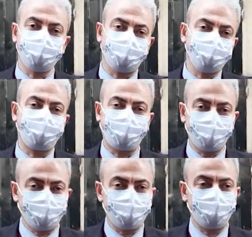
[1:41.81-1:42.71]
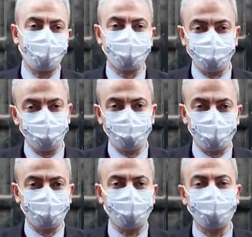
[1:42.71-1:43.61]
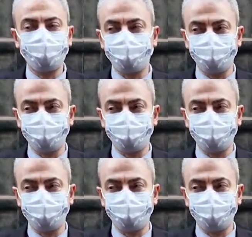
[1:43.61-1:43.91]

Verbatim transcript: اسمحي لي اقول لحضرتك بدون مقاطعه ان احنا